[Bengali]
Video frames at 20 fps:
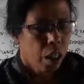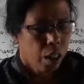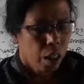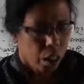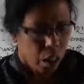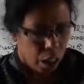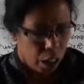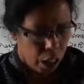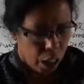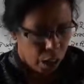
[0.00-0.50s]
তা
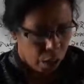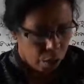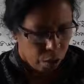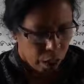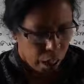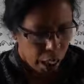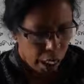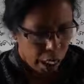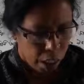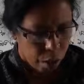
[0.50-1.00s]
সে
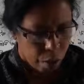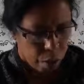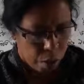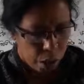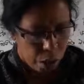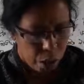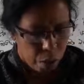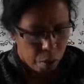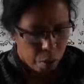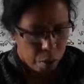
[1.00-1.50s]
যদি
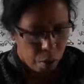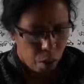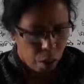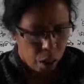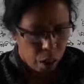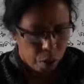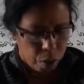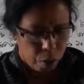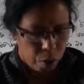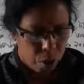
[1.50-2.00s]
একবারেই
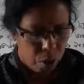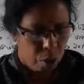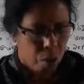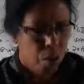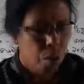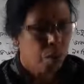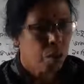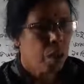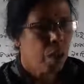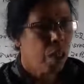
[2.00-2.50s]
ফলে
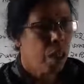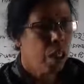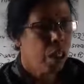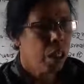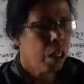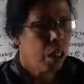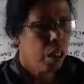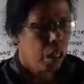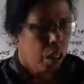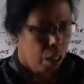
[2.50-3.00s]
পরিণত হয়
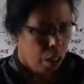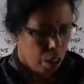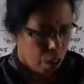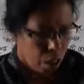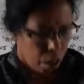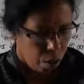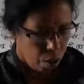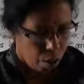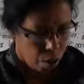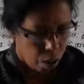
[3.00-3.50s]

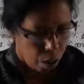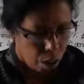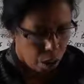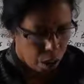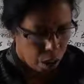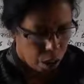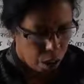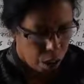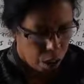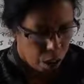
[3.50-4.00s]
তাহলে
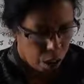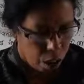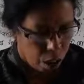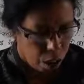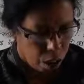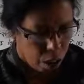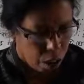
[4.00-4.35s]
সেটা